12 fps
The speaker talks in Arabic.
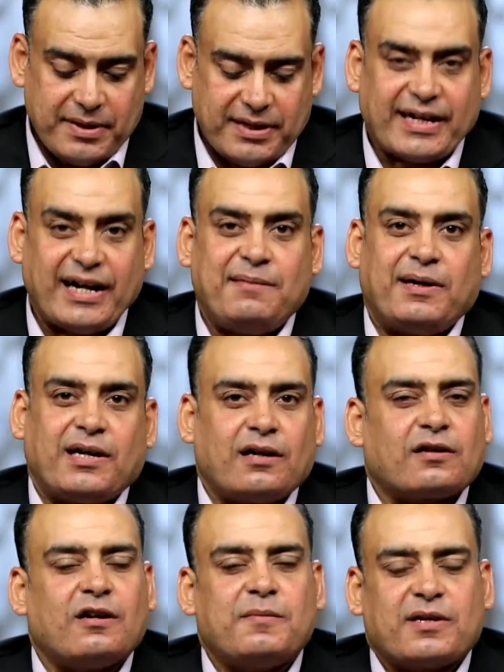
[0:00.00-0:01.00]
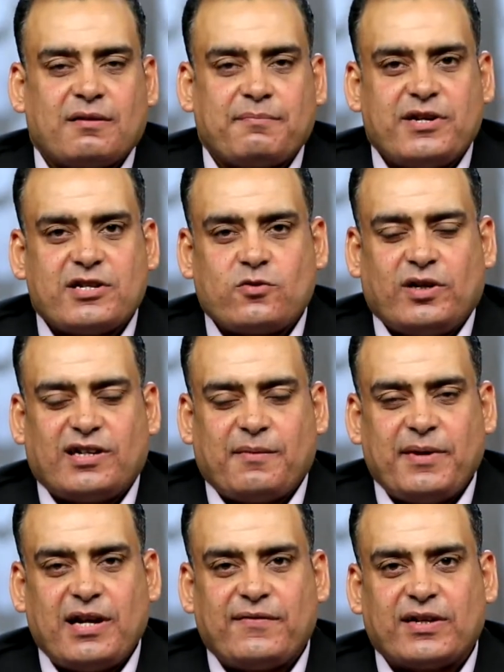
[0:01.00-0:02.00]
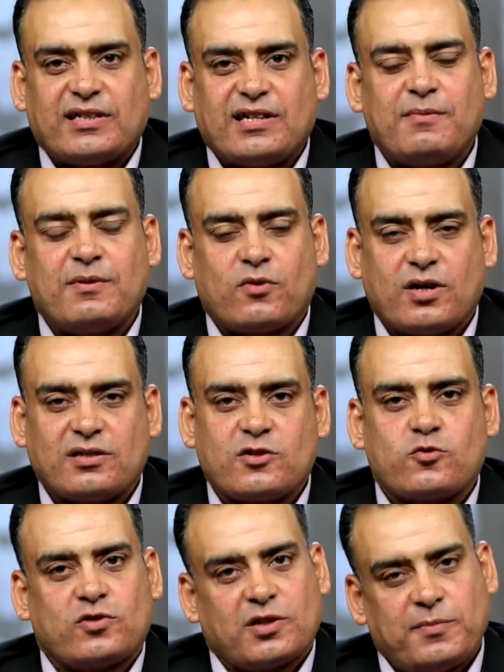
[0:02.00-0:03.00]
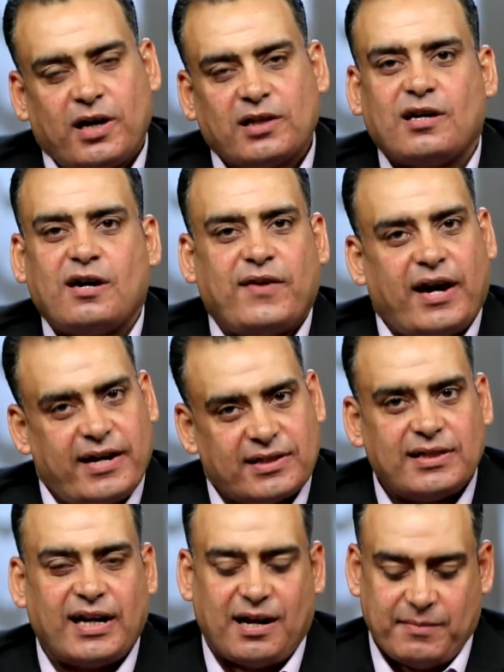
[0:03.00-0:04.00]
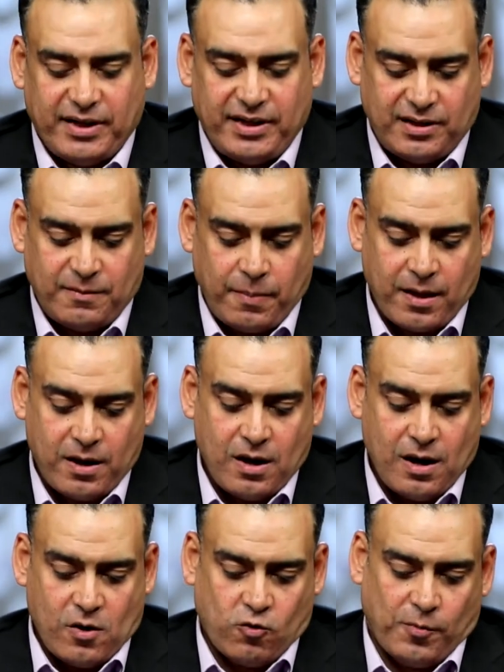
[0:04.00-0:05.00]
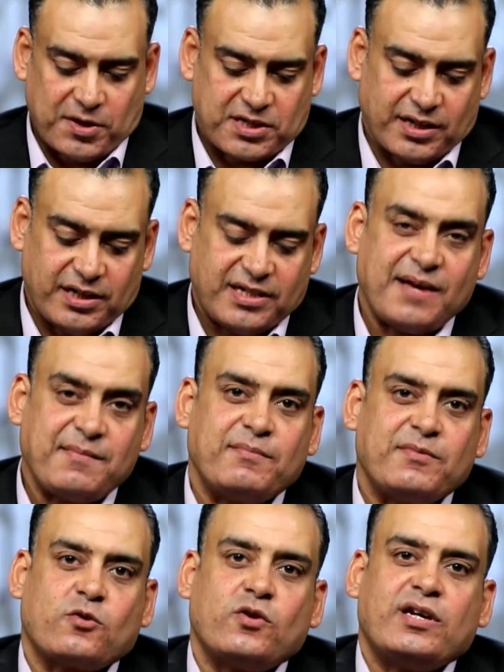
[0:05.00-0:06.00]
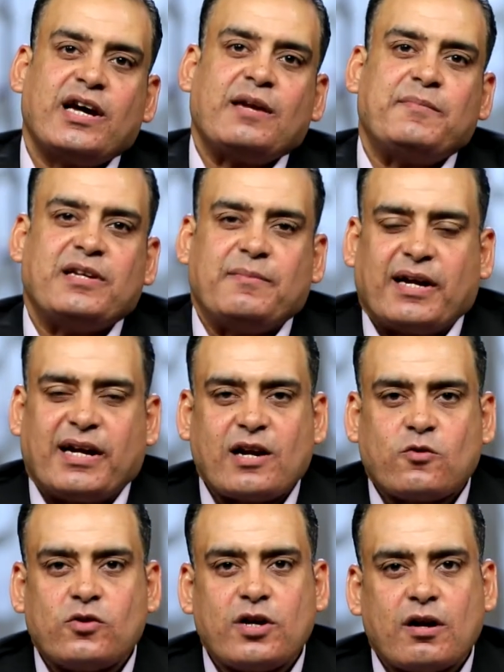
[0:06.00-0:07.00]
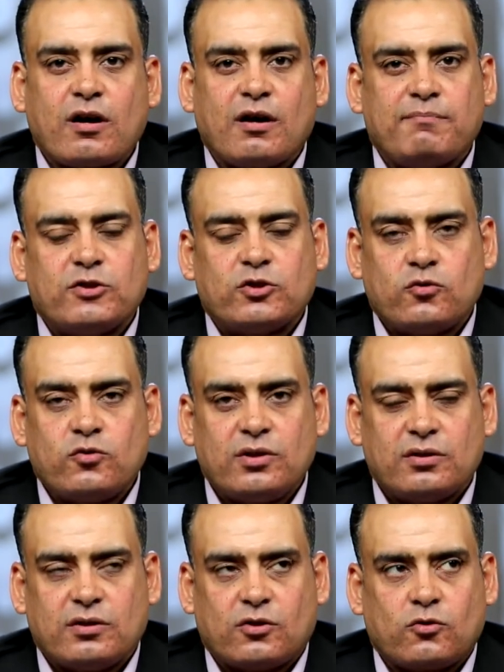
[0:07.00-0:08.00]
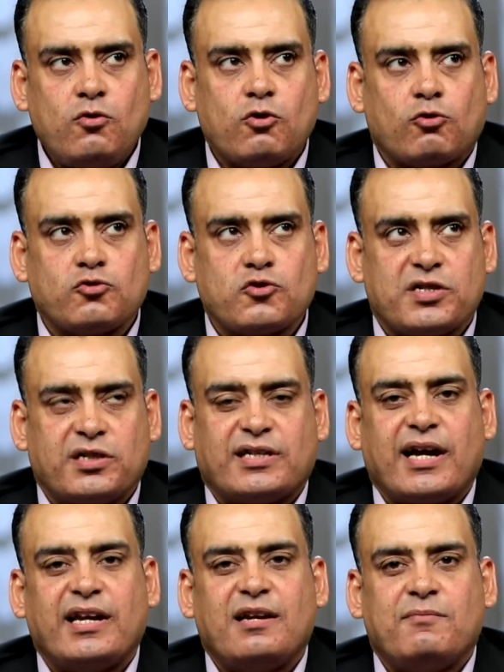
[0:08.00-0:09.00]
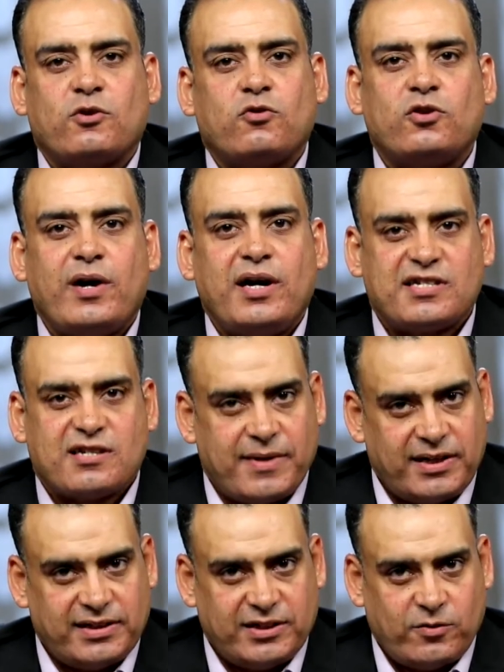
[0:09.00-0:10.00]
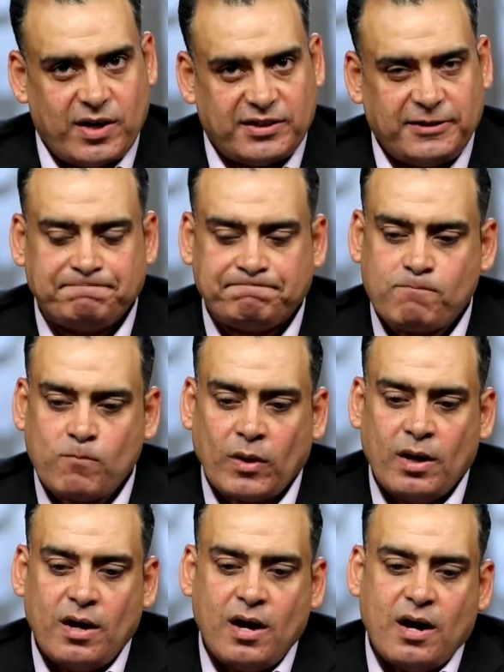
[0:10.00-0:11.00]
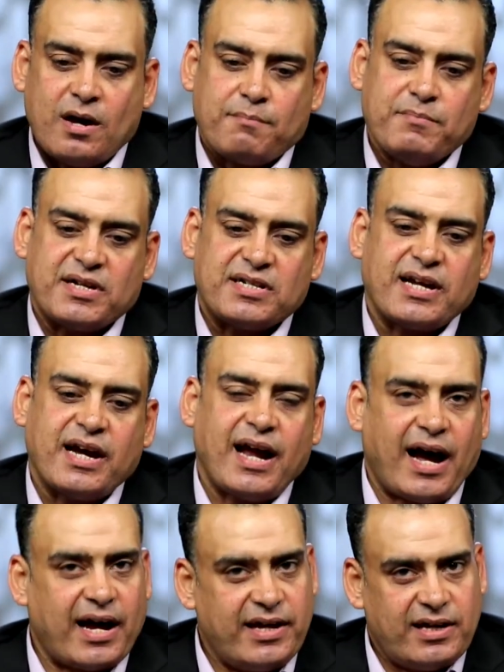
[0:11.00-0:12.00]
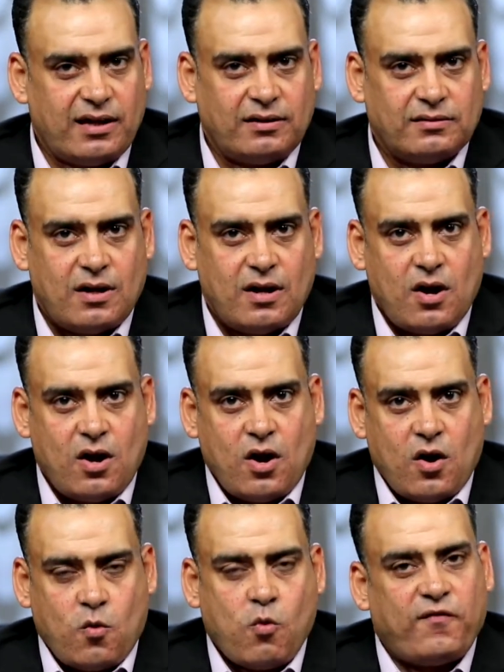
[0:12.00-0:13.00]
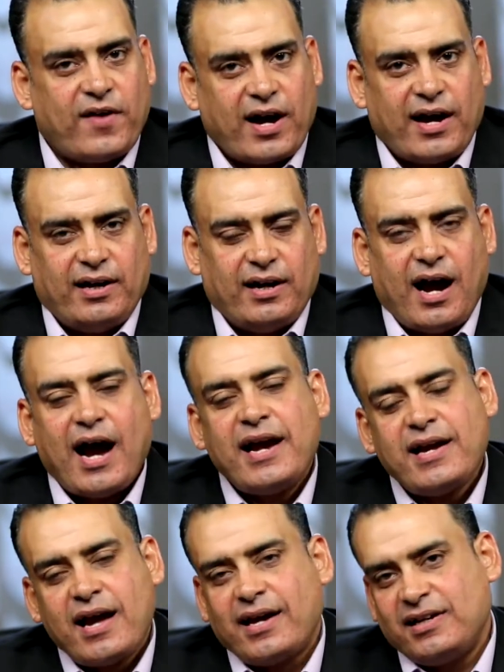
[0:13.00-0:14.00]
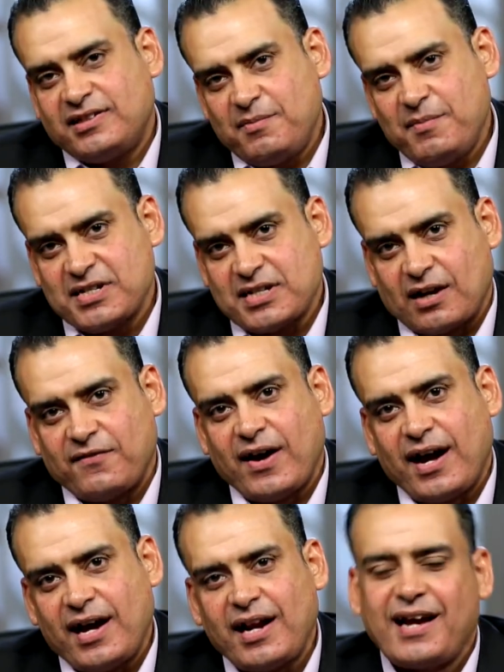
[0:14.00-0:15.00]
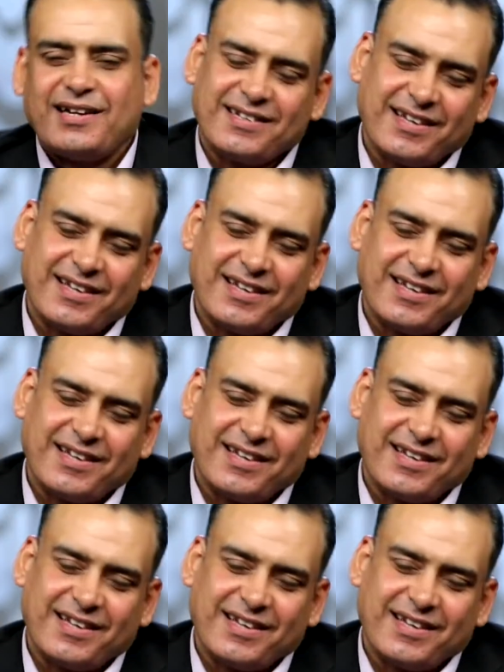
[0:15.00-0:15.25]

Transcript: بنتكلم عن ألقاب الرب يسوع الجميلة في الكتاب المقدس وتطبيقاتها في حياتنا العملية وبصلي دايما من كل قلبي إن من خلال كل لقب من دول الروح القدس يتكلم لكل واحد سامعني دلوقتي برسالة حية وفعالة حية يعني تلمسك فعالة يعني